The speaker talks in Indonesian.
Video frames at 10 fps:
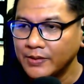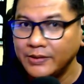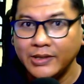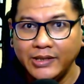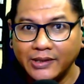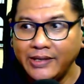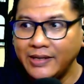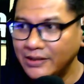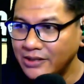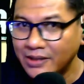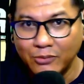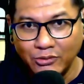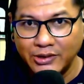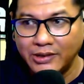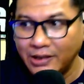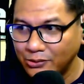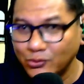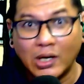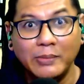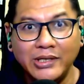jadi liriknya musiknya itu
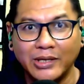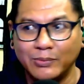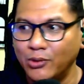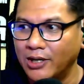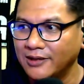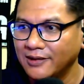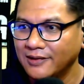suaminya yang buat